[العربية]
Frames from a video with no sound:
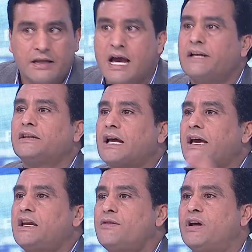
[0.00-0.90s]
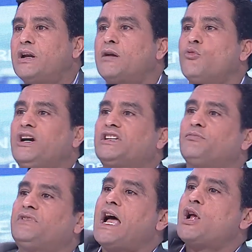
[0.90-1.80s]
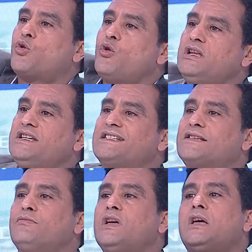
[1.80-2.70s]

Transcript: يعني تقريبا المحيط نتاعها الكل يلزم